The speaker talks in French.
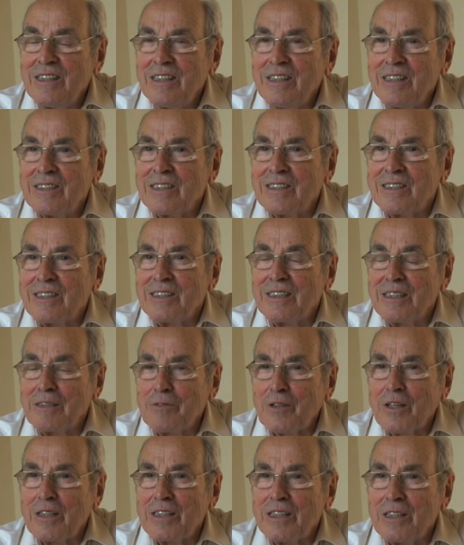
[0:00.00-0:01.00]
Et ça s'est
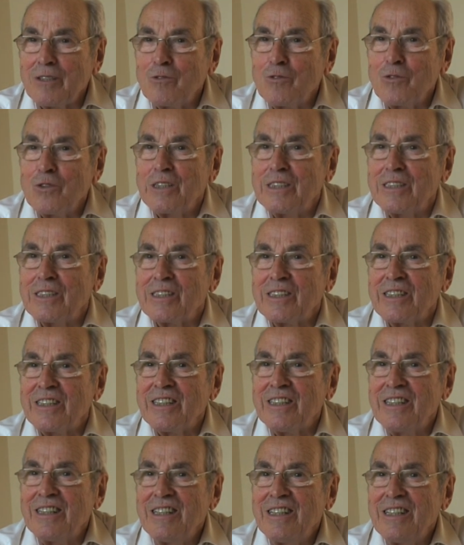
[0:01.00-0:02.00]
effrité au fil des
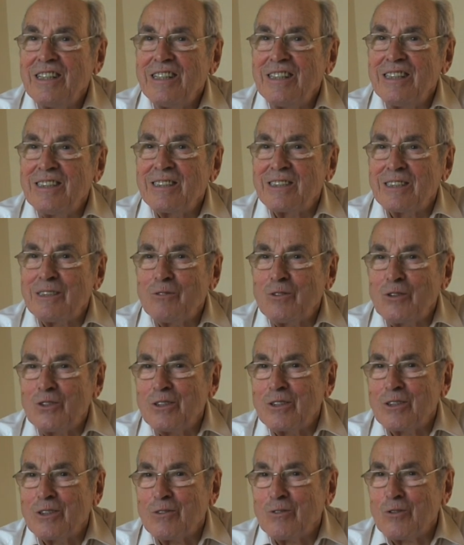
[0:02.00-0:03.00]
années. Et ce qui
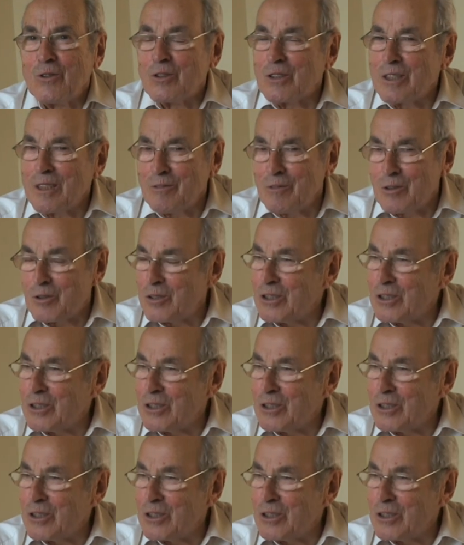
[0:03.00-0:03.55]
veut,